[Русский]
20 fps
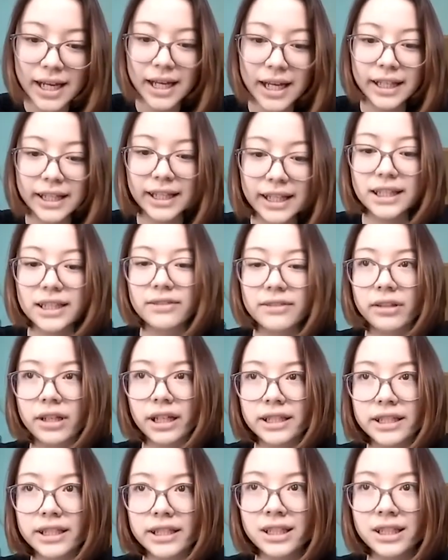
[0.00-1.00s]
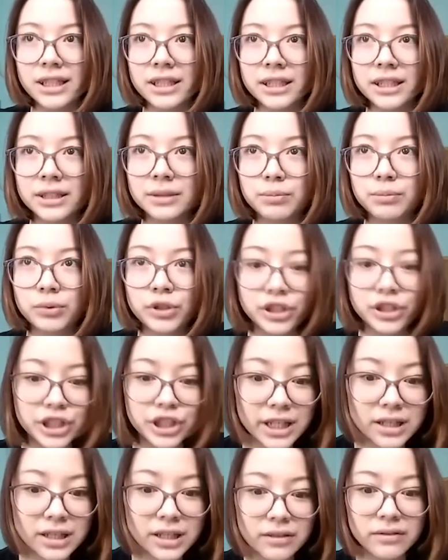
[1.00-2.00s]
Если вы хотите
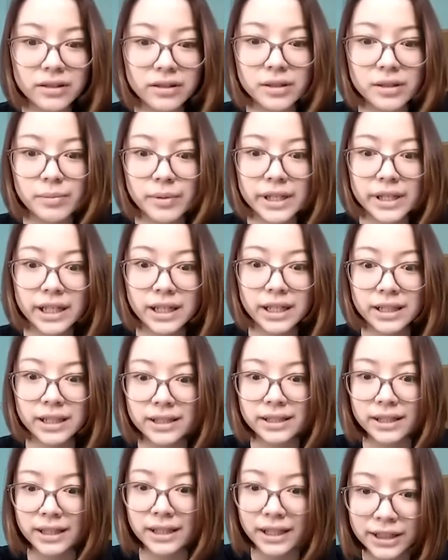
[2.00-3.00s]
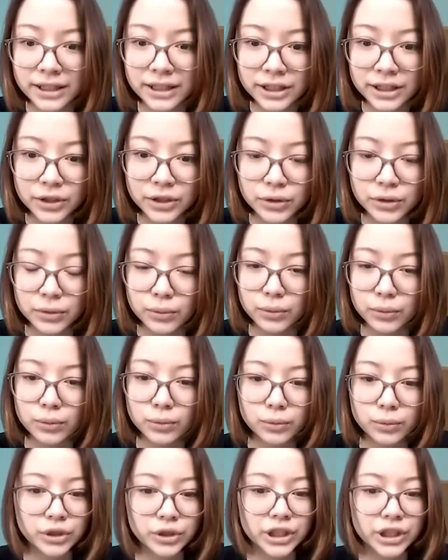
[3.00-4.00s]
путешествовать, поехать за границу,
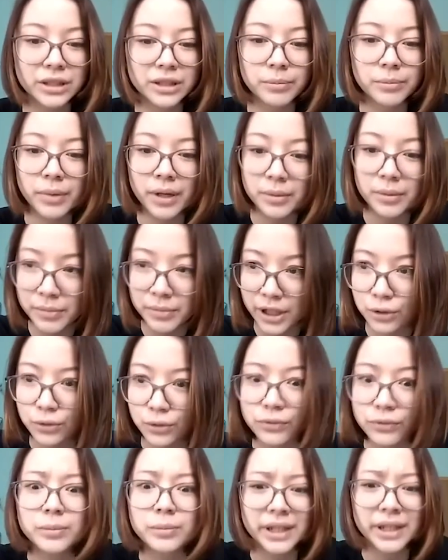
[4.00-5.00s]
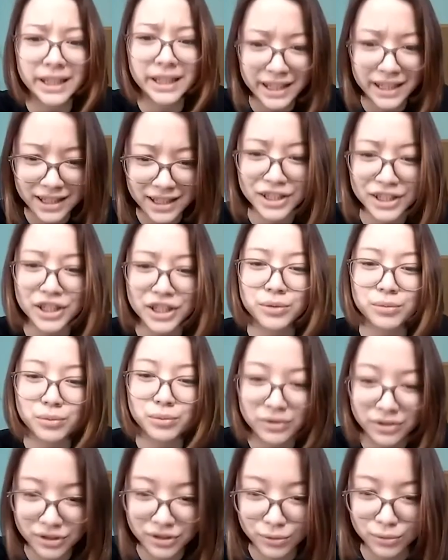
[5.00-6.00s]
учиться по обмену, вы поедете и
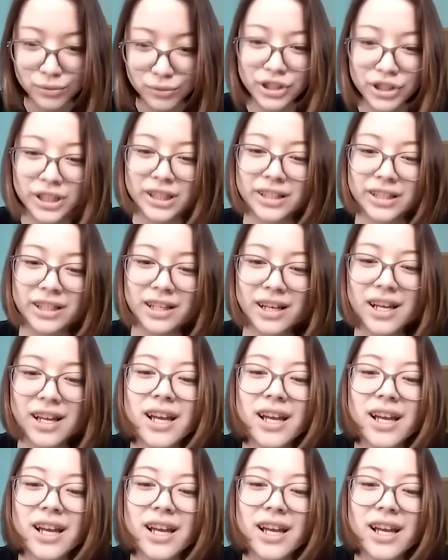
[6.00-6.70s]
будете учиться